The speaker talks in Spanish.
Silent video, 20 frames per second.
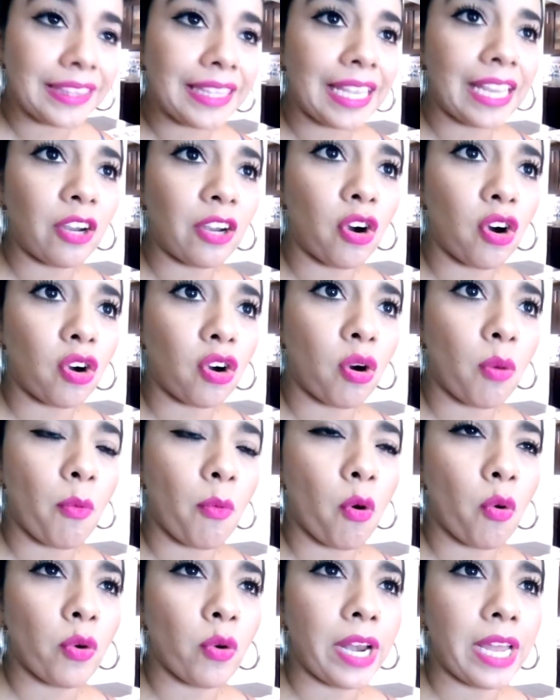tengo
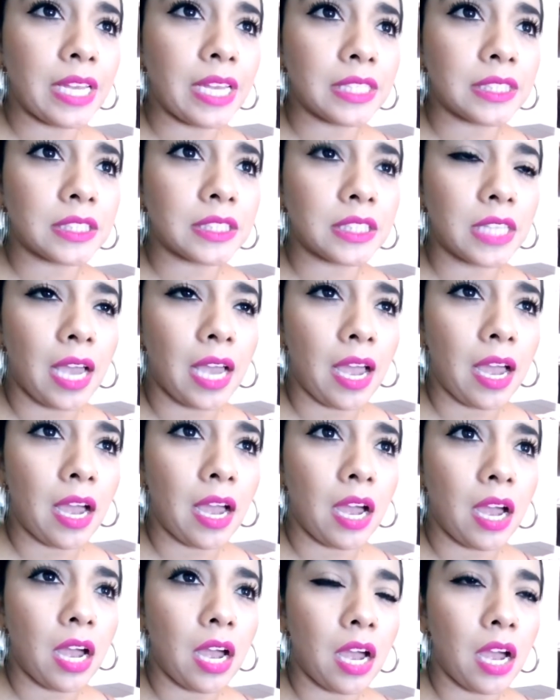como unas
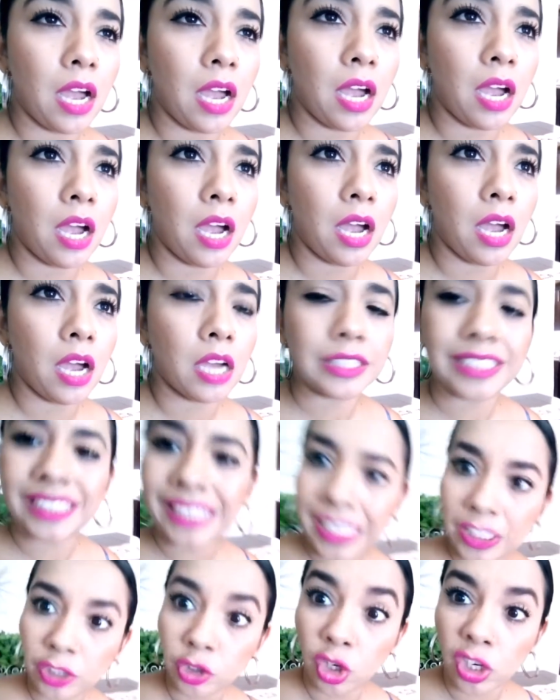ah,
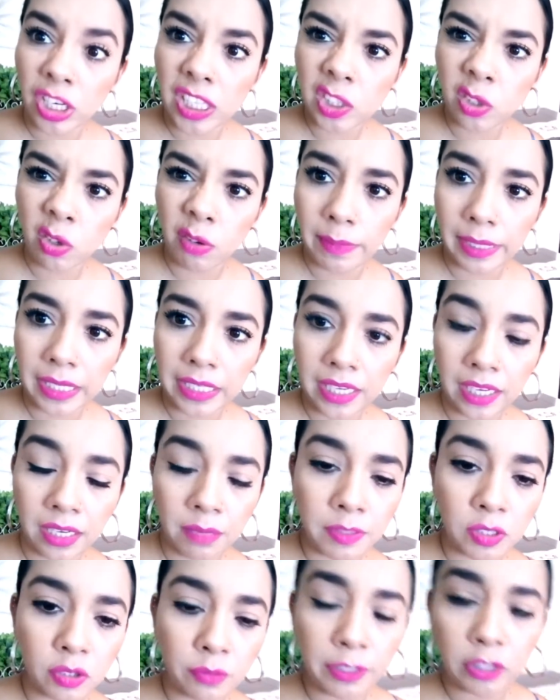seis horas con
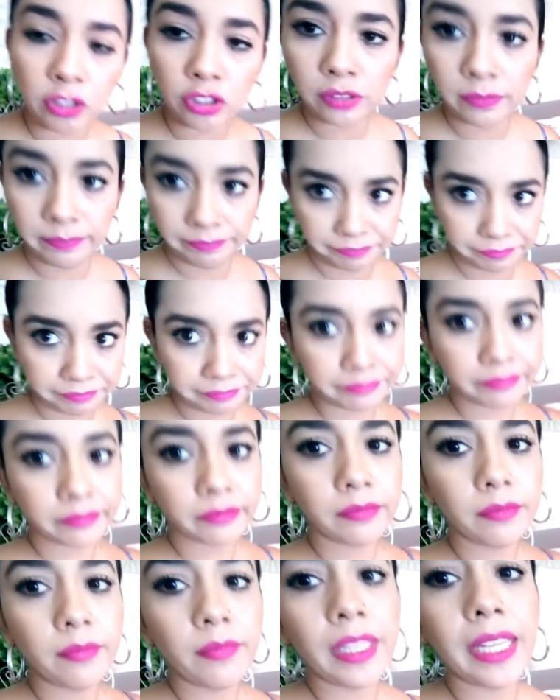maquillaje más o menos.
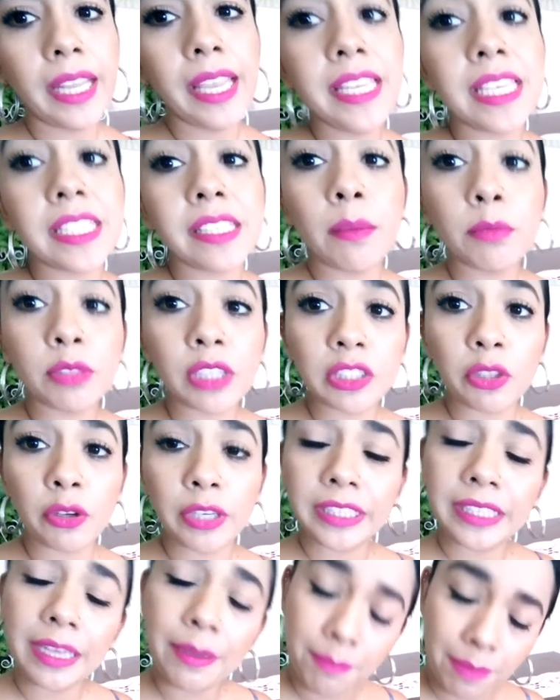decíamos hasta
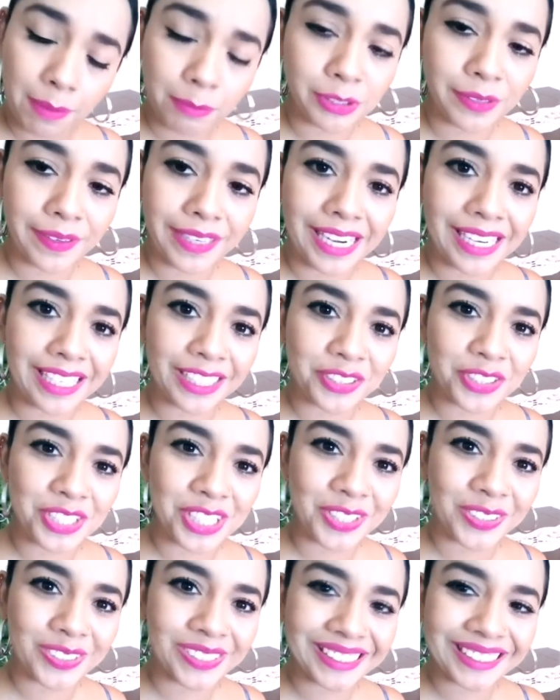ahorita. Vamos a ver el rato,
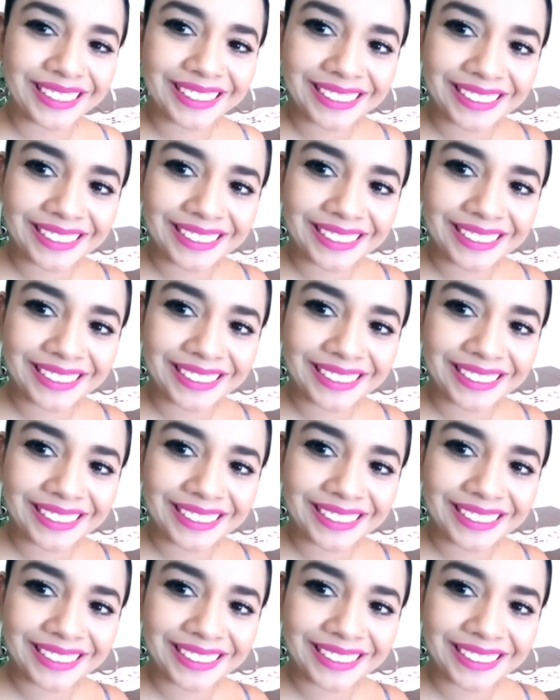chicos.